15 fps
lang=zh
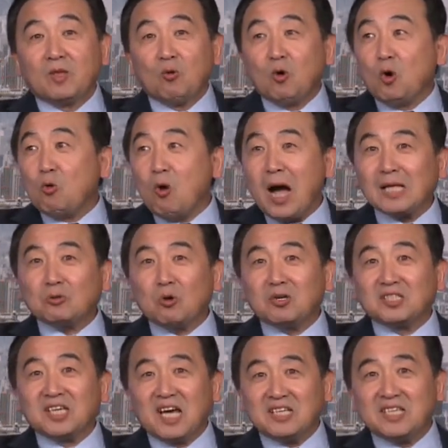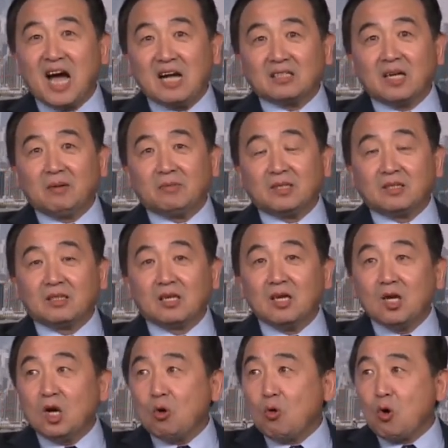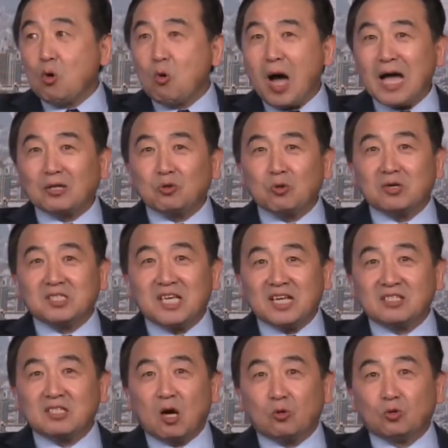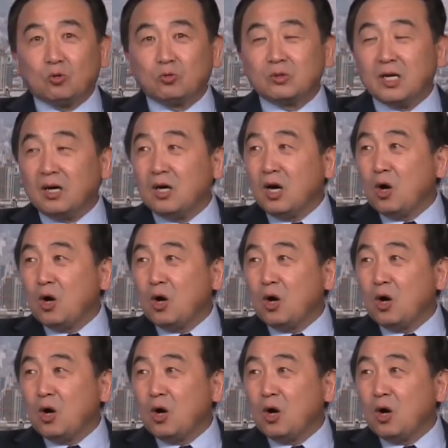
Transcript: 我花多少钱养他们？我花多少钱造笼子？